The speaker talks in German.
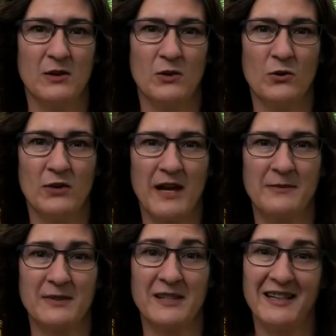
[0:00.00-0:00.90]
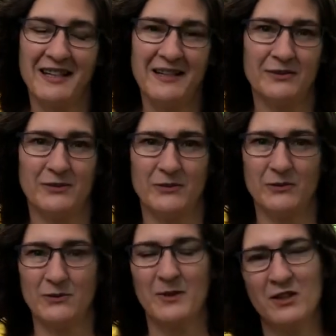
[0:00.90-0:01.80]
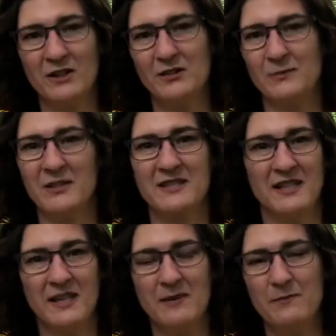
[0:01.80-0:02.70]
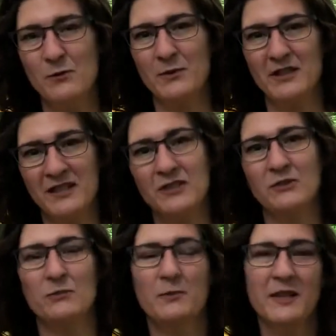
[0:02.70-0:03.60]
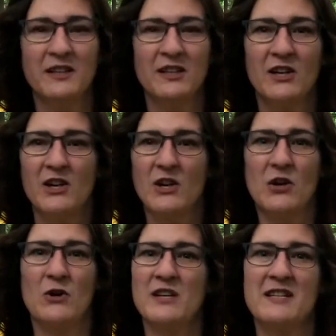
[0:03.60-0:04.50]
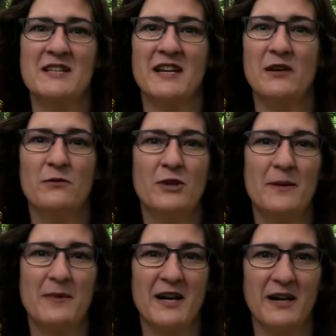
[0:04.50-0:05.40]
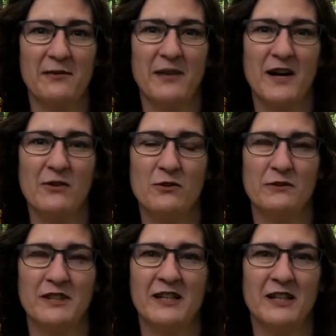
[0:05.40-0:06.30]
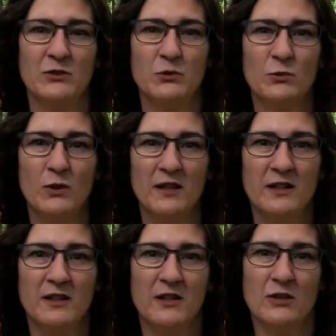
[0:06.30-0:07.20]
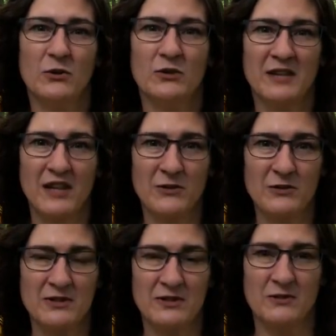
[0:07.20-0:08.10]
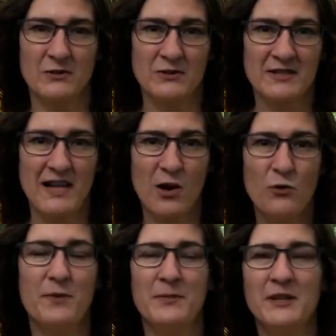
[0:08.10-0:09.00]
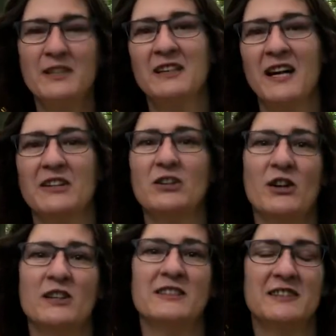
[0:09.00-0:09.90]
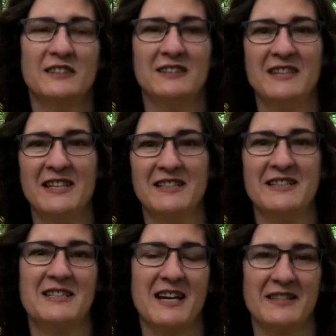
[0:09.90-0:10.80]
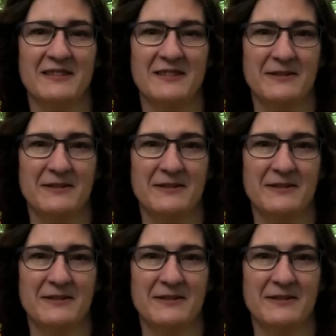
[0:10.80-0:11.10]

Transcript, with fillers: und haben geredet über Gott, über das Leben, über dich und mich und das ist eine wunderbare Erfahrung, wie die Natur und draußen uns auch verbinden kann, trotz dieser Distanz.